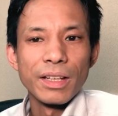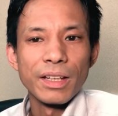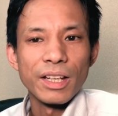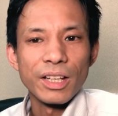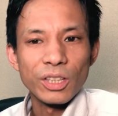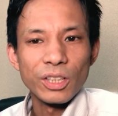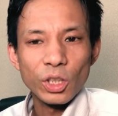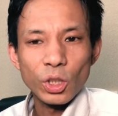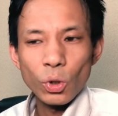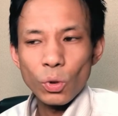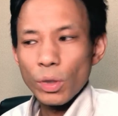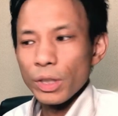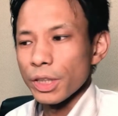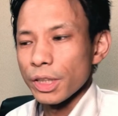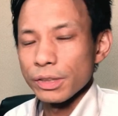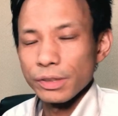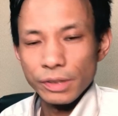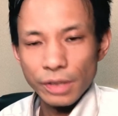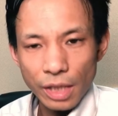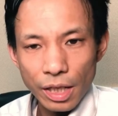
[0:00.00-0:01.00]
え今日は
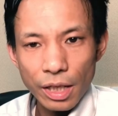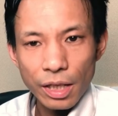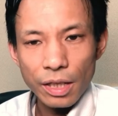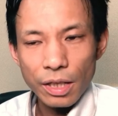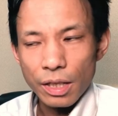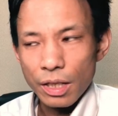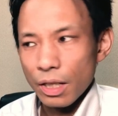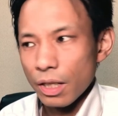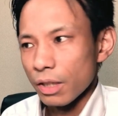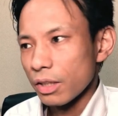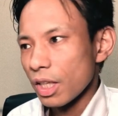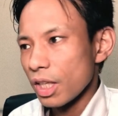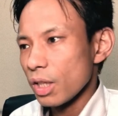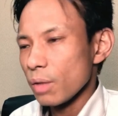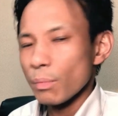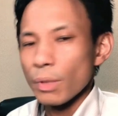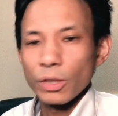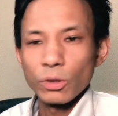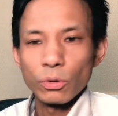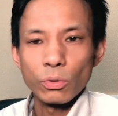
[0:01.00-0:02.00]
ですね、え
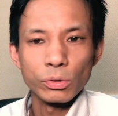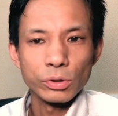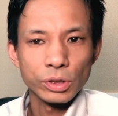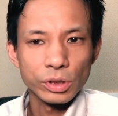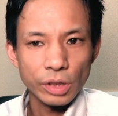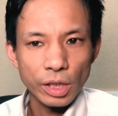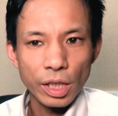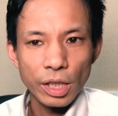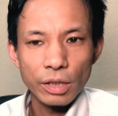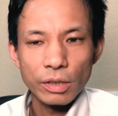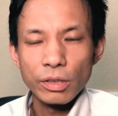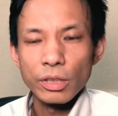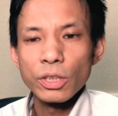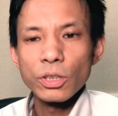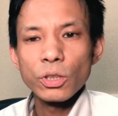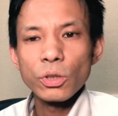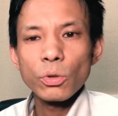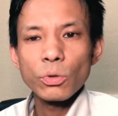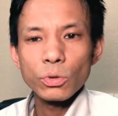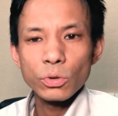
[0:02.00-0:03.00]
テーマとして
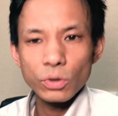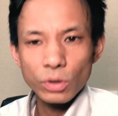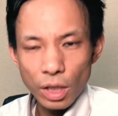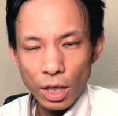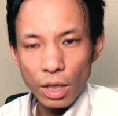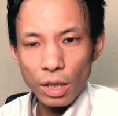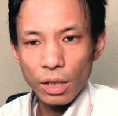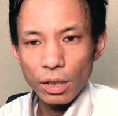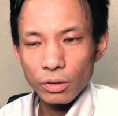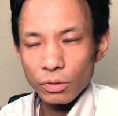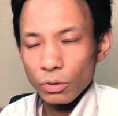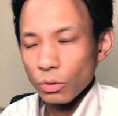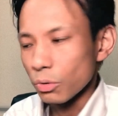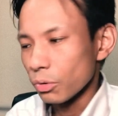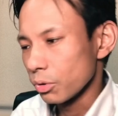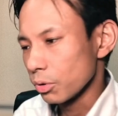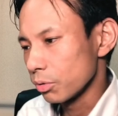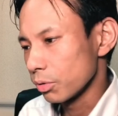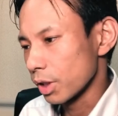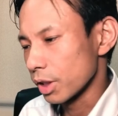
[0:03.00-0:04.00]
二極化
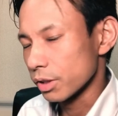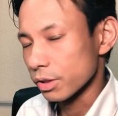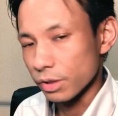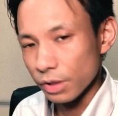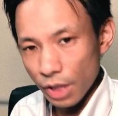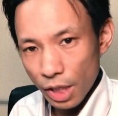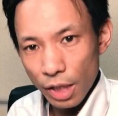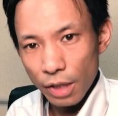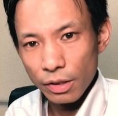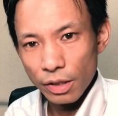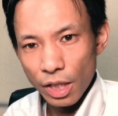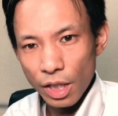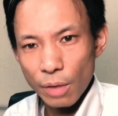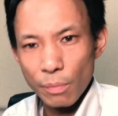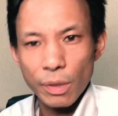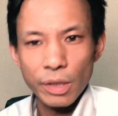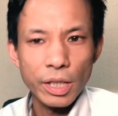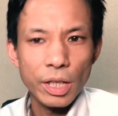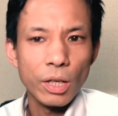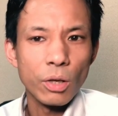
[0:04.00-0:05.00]
というですね
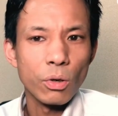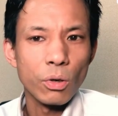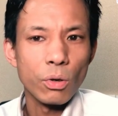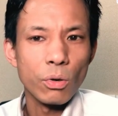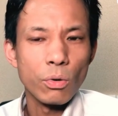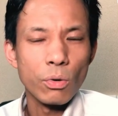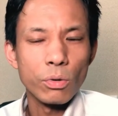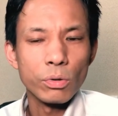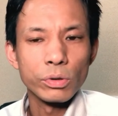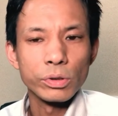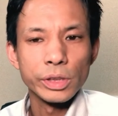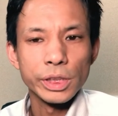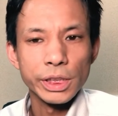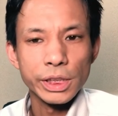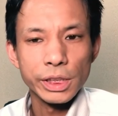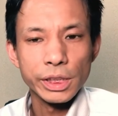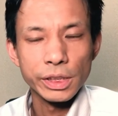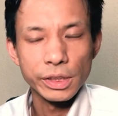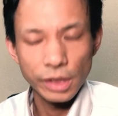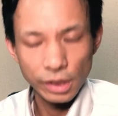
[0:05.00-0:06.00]
テーマでお送
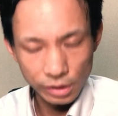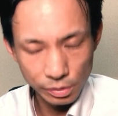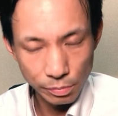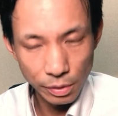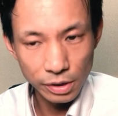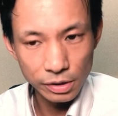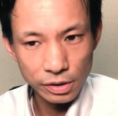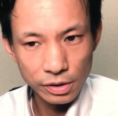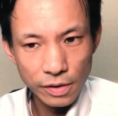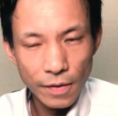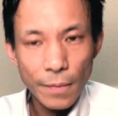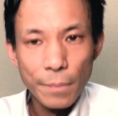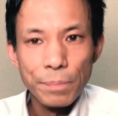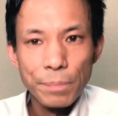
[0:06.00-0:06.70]
りいたします、